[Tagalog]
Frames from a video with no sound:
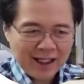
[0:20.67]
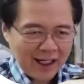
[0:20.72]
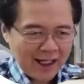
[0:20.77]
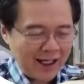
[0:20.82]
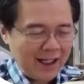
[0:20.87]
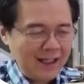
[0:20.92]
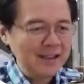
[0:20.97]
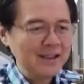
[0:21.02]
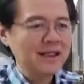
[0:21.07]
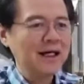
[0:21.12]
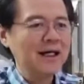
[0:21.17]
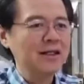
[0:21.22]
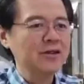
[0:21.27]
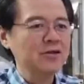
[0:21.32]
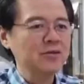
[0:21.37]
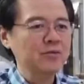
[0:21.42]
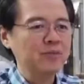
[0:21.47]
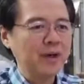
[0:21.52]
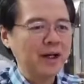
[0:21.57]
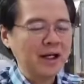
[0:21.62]
tagal na
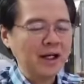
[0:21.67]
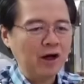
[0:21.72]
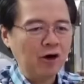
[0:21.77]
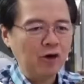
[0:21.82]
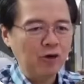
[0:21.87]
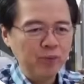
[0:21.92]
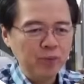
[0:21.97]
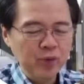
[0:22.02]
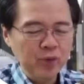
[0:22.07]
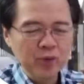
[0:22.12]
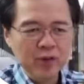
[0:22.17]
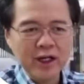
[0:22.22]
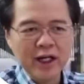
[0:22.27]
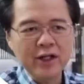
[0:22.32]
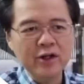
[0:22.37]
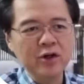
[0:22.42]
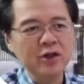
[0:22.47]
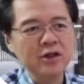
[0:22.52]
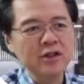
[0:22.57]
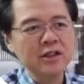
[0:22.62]
yung pagkaupong
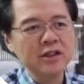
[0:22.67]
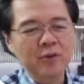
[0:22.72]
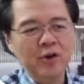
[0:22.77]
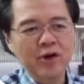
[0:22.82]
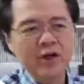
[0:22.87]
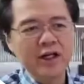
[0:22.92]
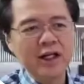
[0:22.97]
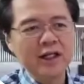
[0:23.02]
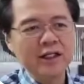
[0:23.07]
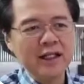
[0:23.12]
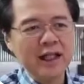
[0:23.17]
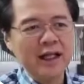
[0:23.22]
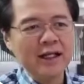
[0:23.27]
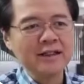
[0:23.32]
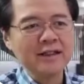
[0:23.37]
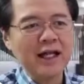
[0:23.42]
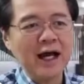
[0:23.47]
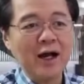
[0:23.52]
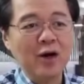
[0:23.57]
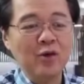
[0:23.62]
ganon. More than
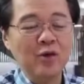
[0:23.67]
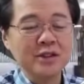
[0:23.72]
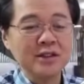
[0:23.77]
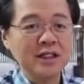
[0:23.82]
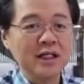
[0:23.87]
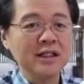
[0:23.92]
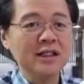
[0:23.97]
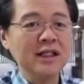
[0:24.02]
8 hours a